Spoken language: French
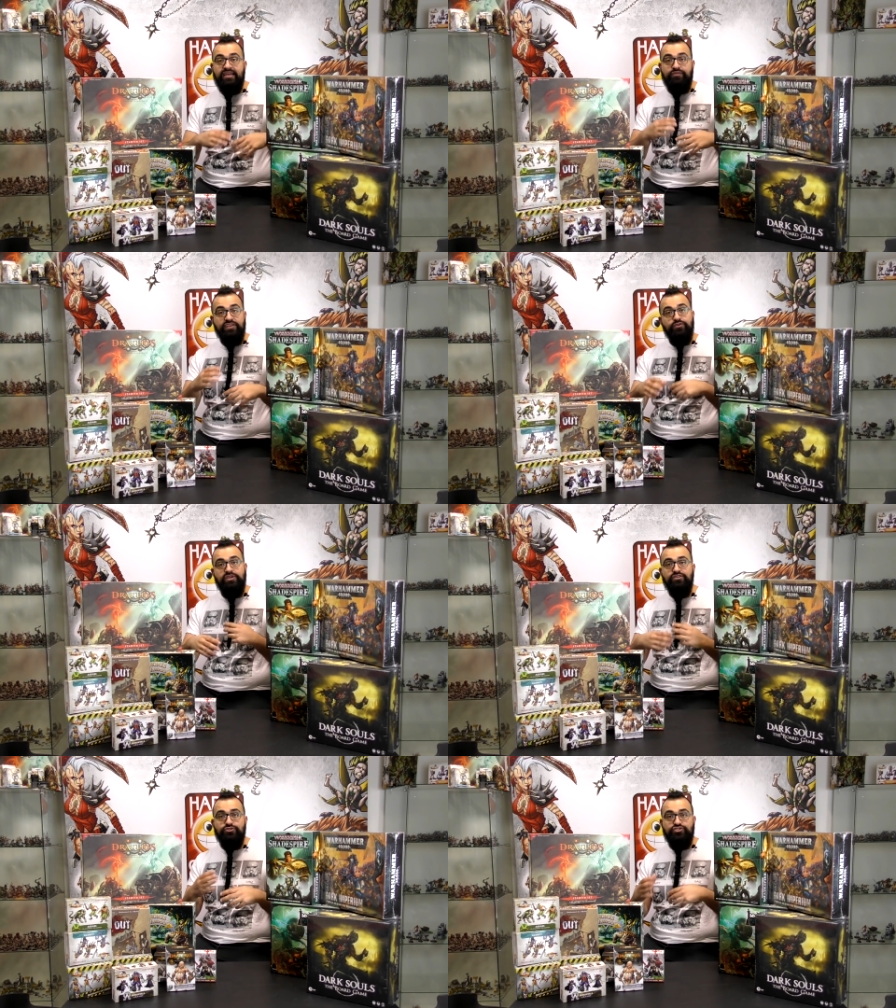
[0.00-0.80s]
la
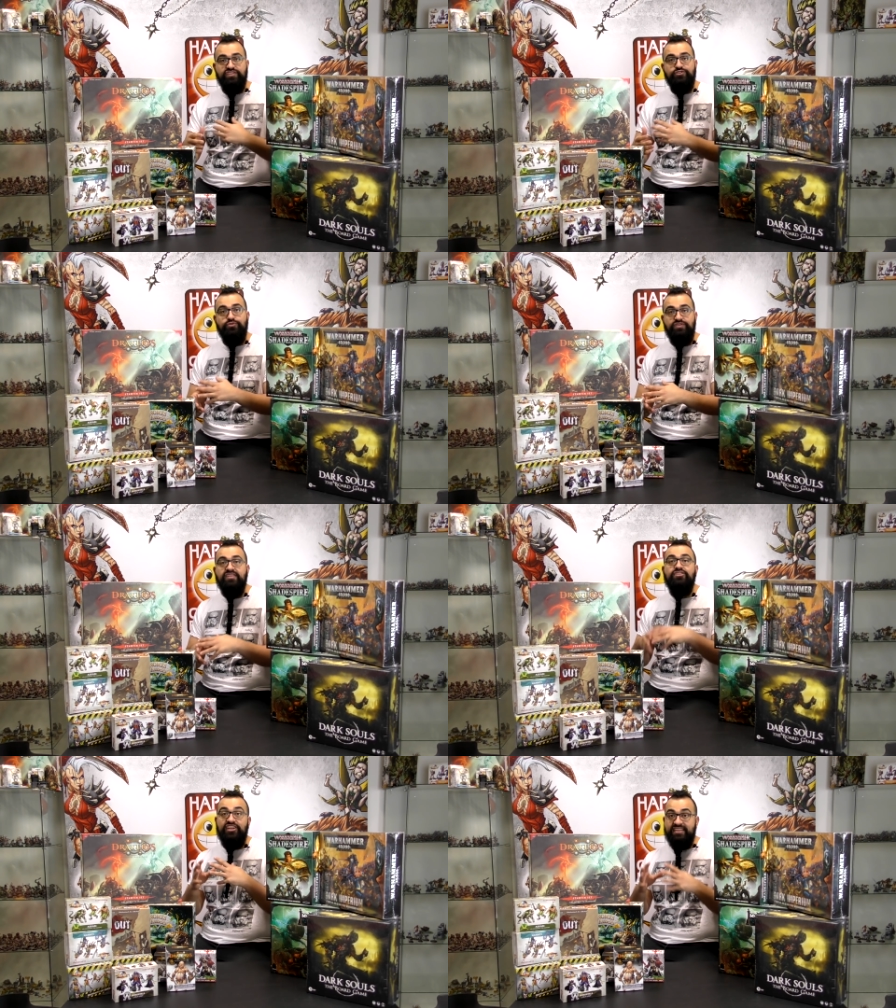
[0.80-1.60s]
figurine que je vais
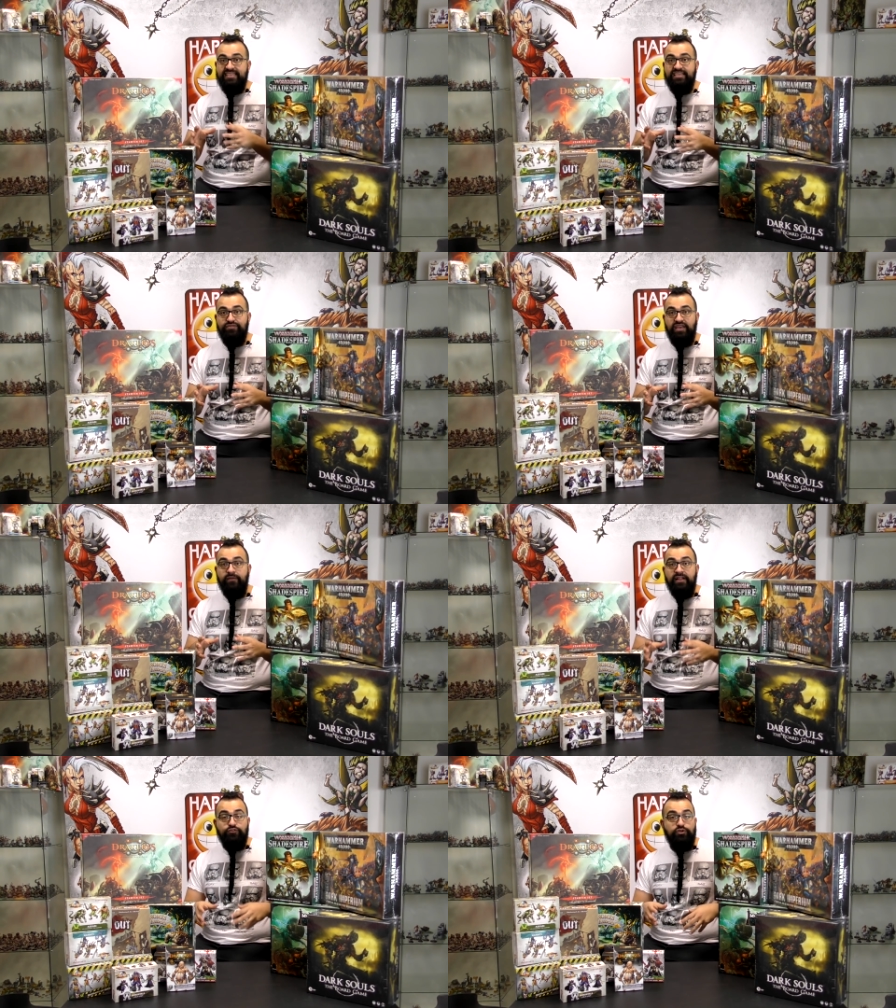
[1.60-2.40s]
sculpter dans l'année qui vient.
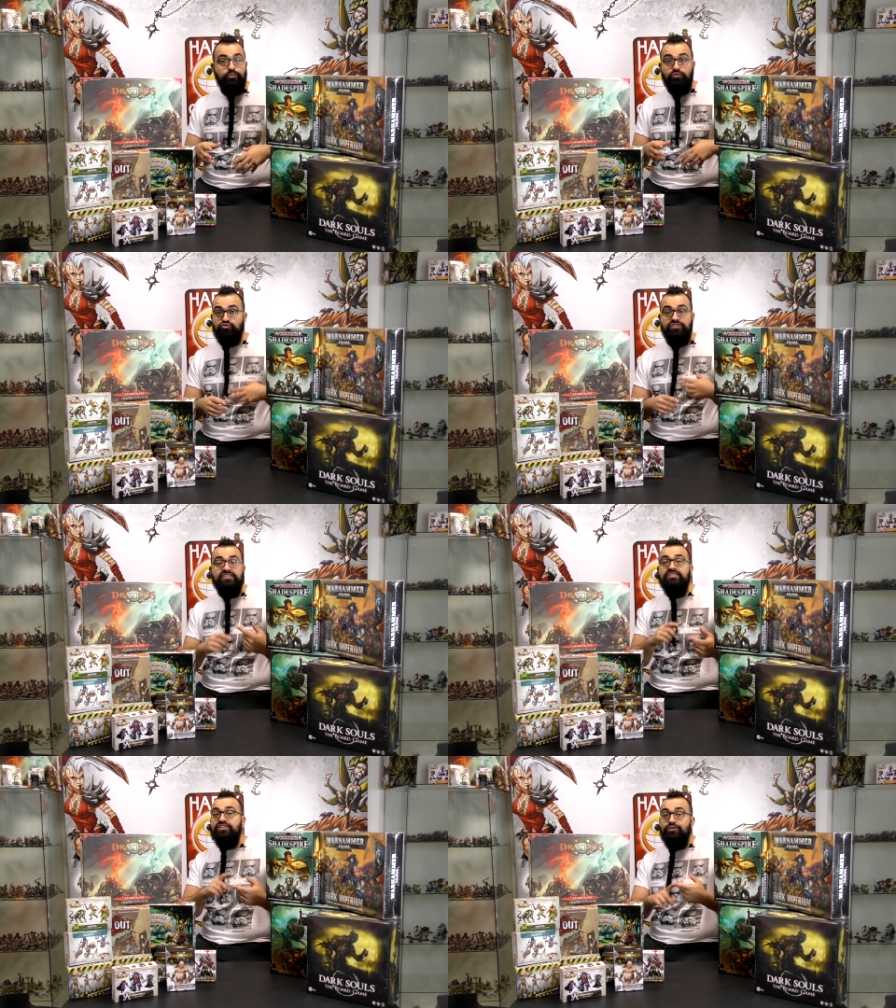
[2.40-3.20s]
Donc ils pourront choisir
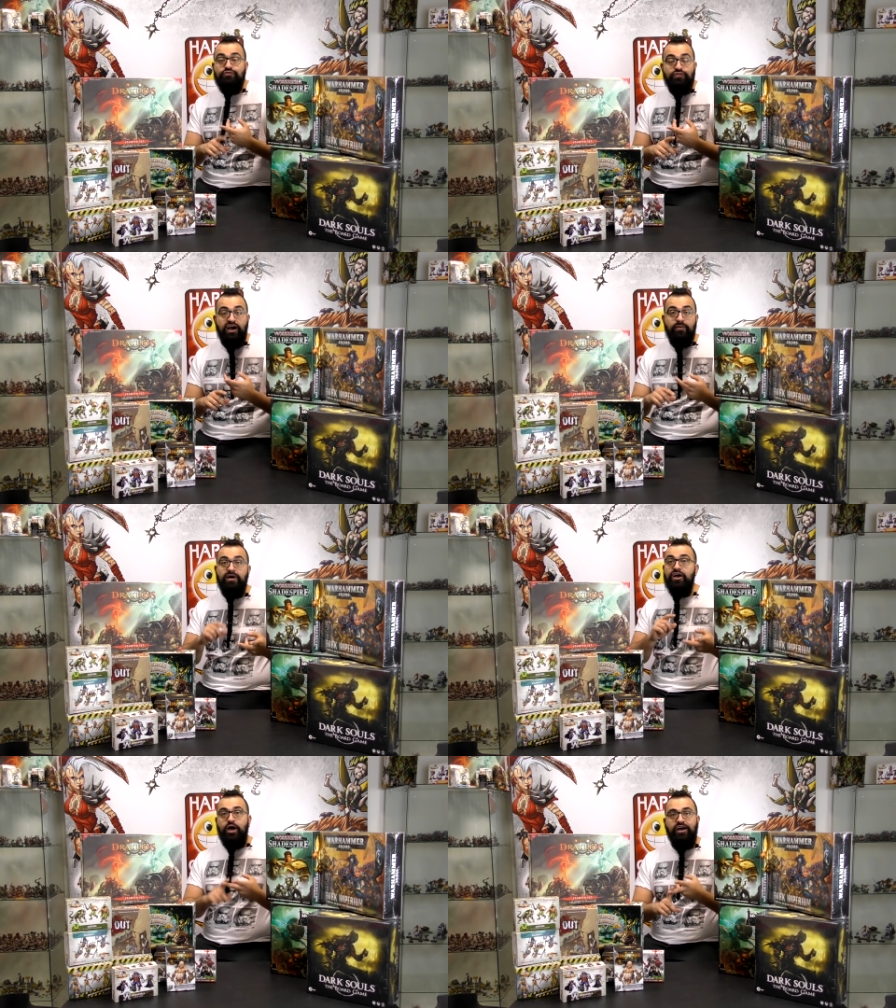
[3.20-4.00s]
si c'est une femme,
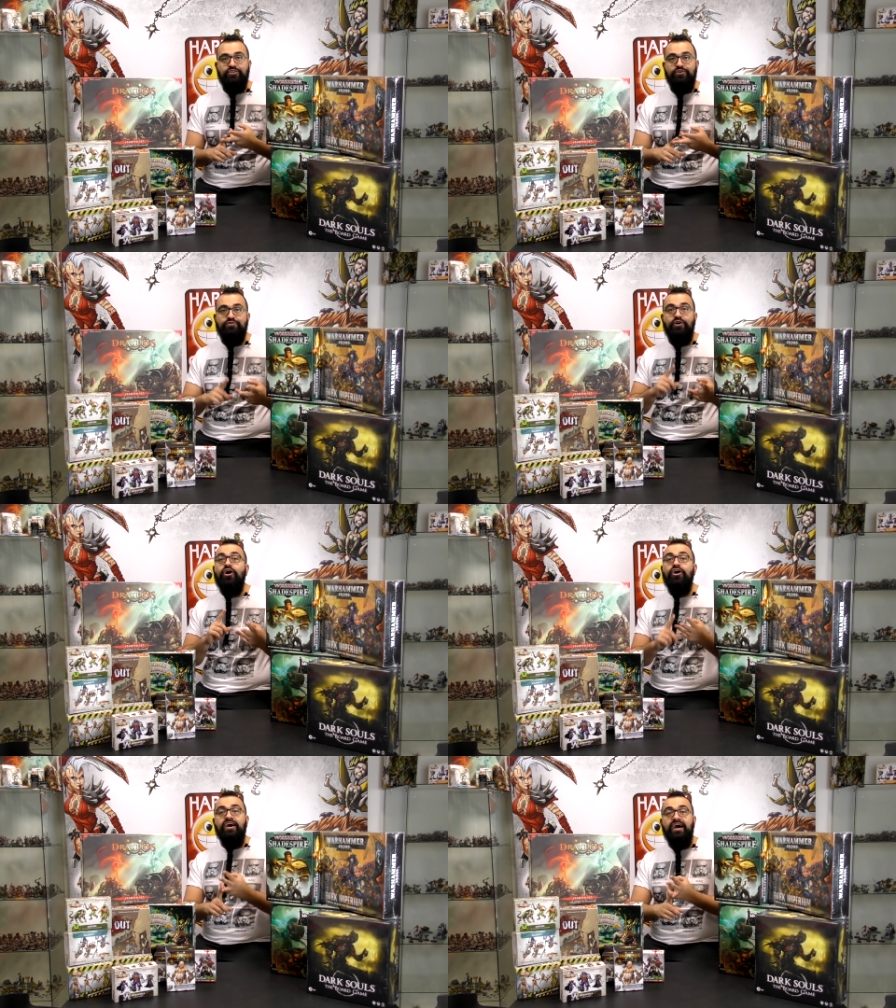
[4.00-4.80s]
un
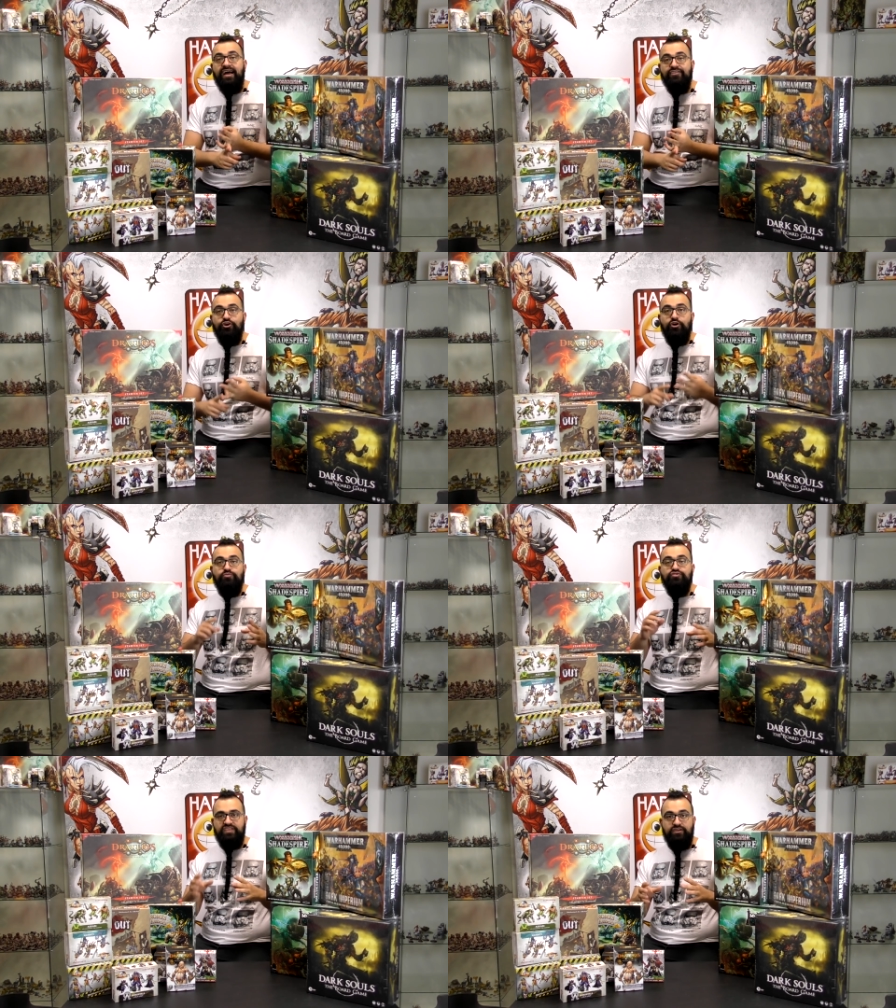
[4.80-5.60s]
enfant, un
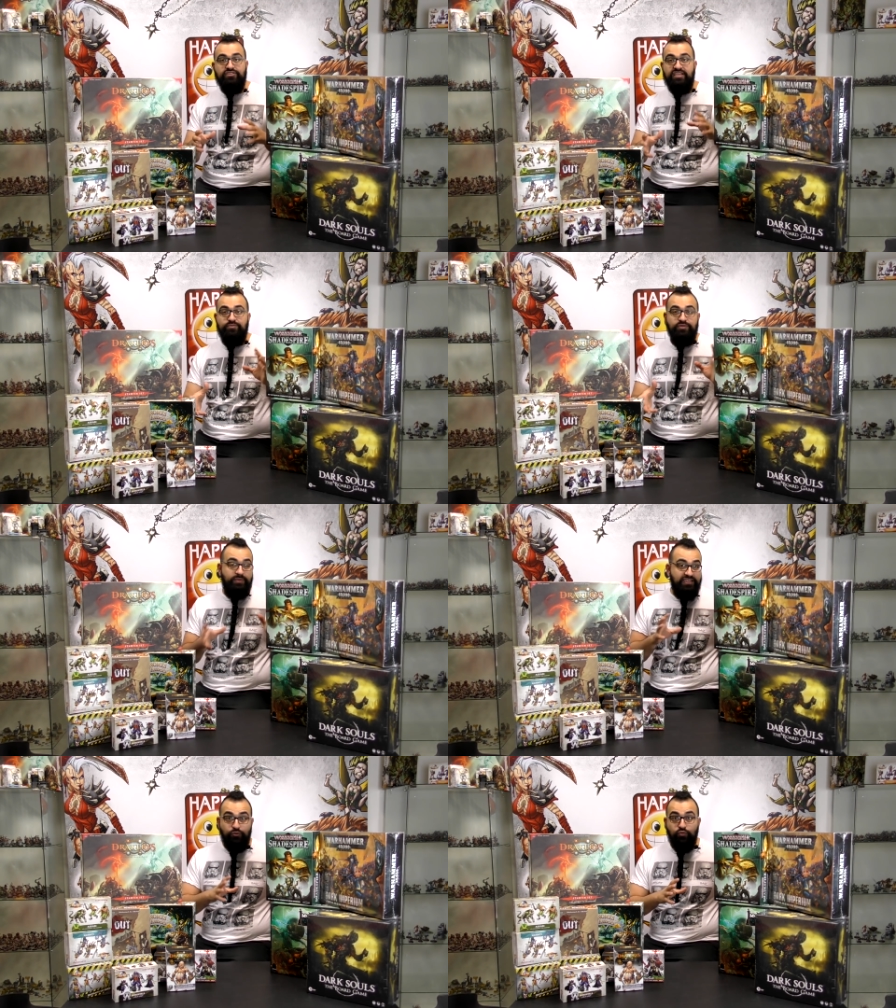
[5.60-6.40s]
homme, une 54
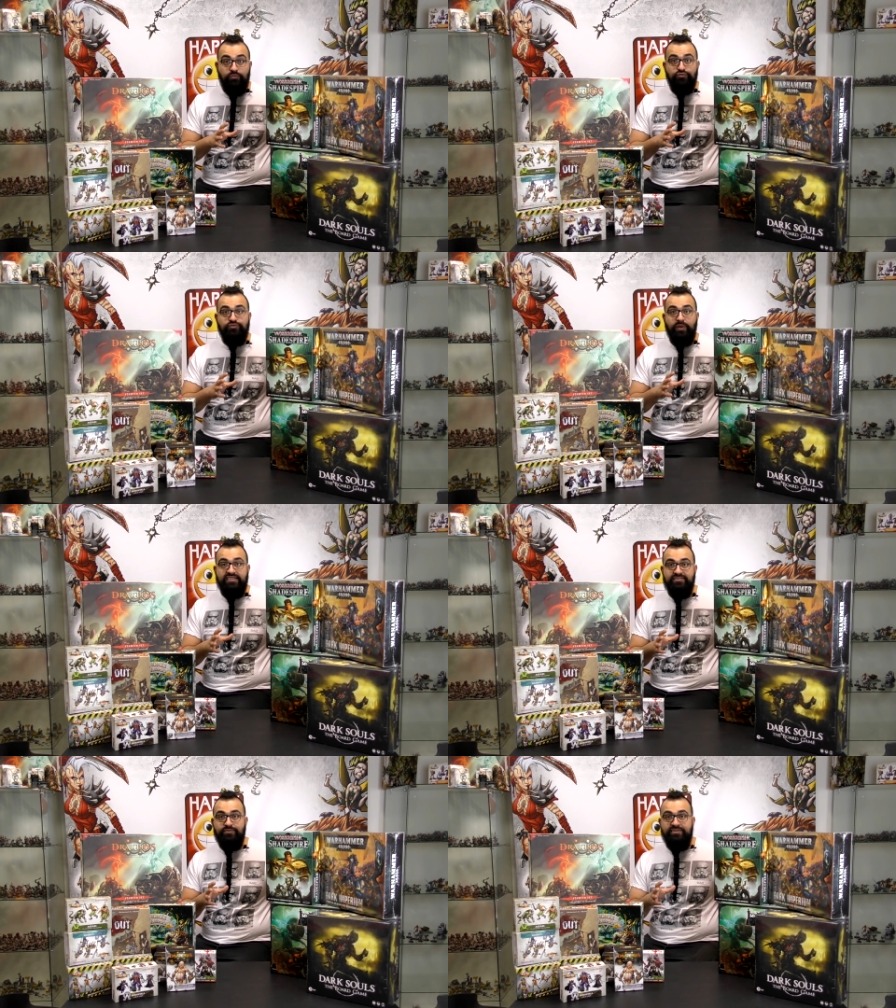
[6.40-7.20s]
mm ou un buste par
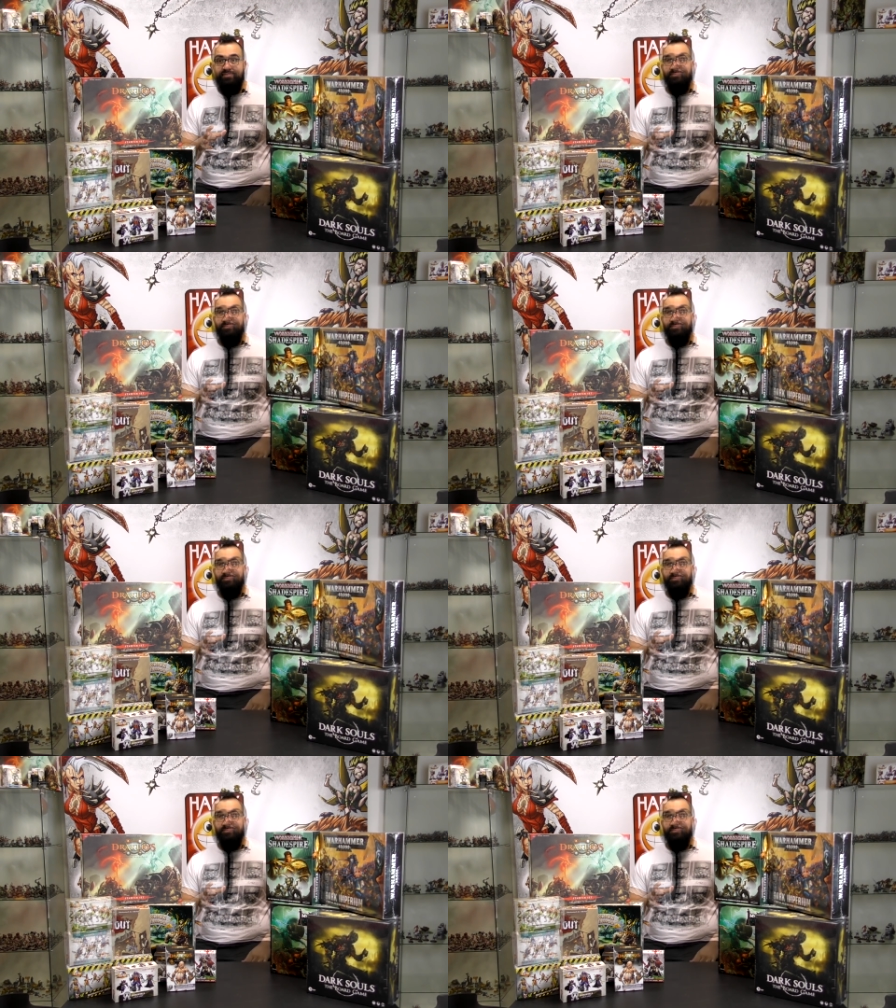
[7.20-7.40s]
exemple.